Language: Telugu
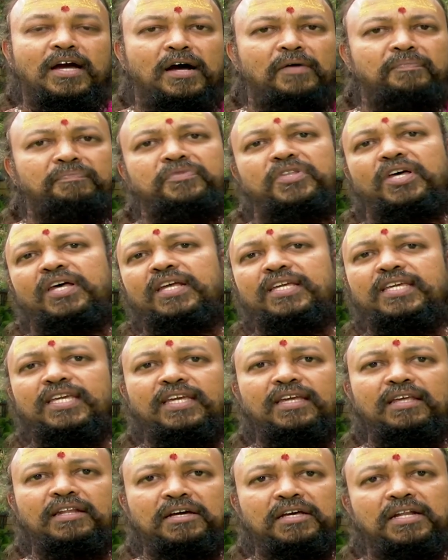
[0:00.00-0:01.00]
అందరికీ
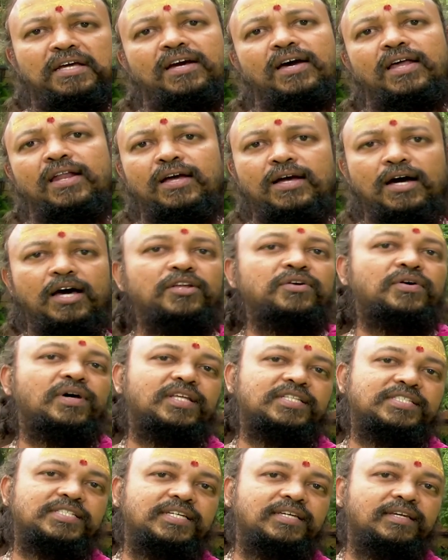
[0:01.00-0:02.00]
రకరకాల
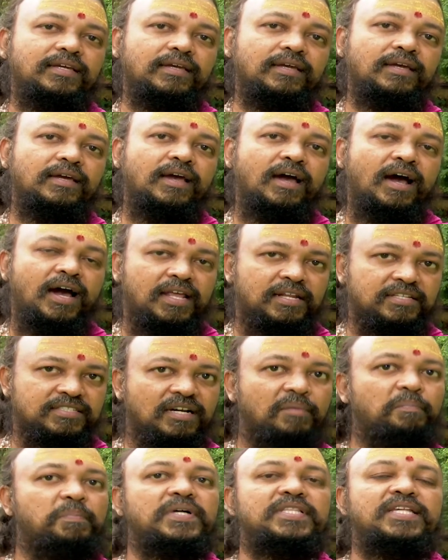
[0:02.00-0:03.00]
కానుకలు ఇచ్చి ఆయన
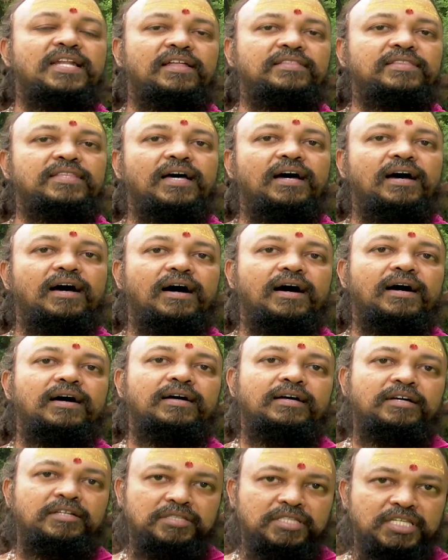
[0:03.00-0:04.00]
సంపదనంతా
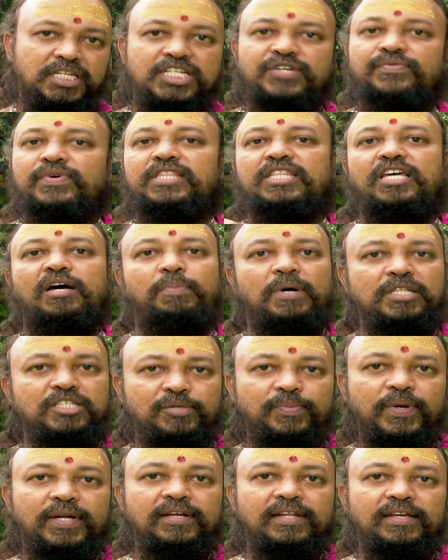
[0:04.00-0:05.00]
దేశమంతా
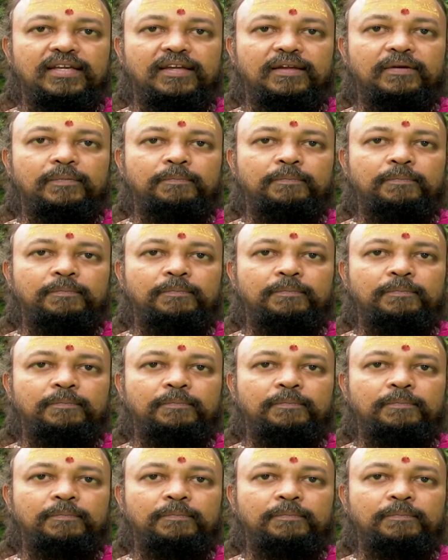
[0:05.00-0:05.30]
పంచిపెట్టి